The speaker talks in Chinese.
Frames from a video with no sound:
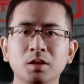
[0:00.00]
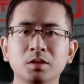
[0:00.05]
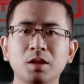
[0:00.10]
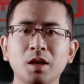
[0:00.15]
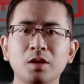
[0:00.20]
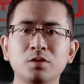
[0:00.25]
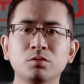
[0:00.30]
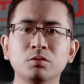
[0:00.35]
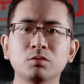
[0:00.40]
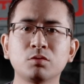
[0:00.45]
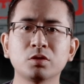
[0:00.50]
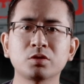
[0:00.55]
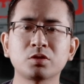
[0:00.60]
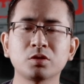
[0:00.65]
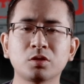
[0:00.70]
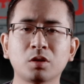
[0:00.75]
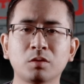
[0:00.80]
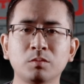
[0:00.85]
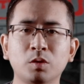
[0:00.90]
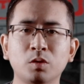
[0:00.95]
但如果是
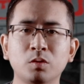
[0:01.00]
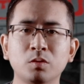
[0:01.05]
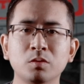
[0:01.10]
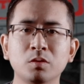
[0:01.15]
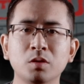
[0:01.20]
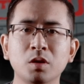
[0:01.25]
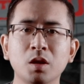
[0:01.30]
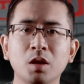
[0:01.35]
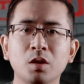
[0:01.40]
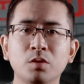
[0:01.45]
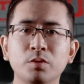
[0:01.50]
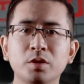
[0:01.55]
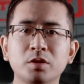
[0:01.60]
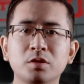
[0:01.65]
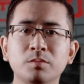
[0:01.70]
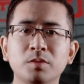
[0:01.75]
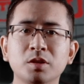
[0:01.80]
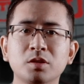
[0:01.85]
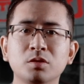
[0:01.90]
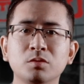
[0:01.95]
同谋，为
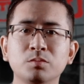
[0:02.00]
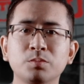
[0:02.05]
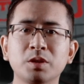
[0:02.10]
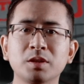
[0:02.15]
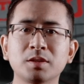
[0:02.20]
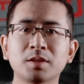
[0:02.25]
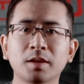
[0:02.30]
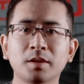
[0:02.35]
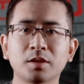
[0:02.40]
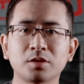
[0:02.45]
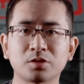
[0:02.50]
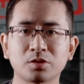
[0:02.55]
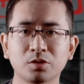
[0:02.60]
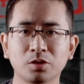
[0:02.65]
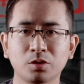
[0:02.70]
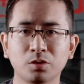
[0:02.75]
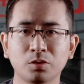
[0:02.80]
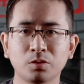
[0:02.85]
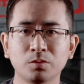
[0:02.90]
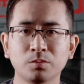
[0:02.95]
什么送披萨的时
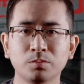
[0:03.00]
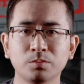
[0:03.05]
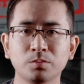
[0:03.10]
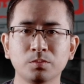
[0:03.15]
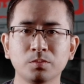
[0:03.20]
候